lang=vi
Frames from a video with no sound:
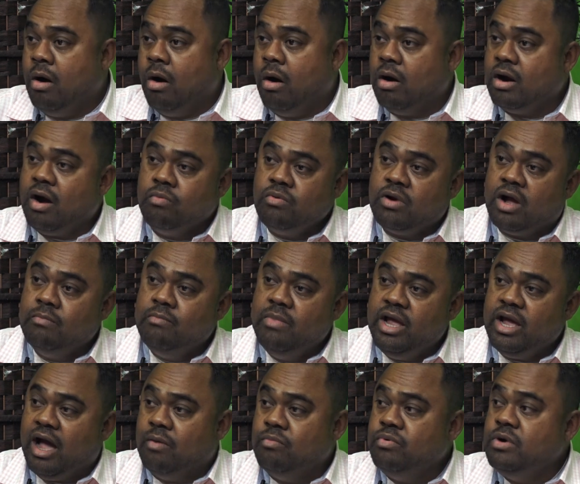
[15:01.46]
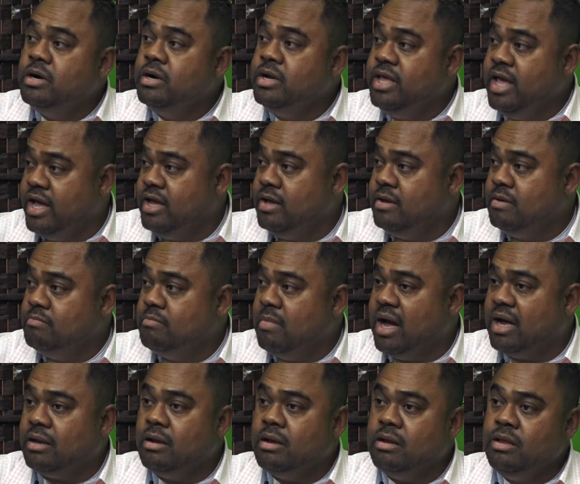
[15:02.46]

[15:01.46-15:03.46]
họ không cần biết ổng người gì mà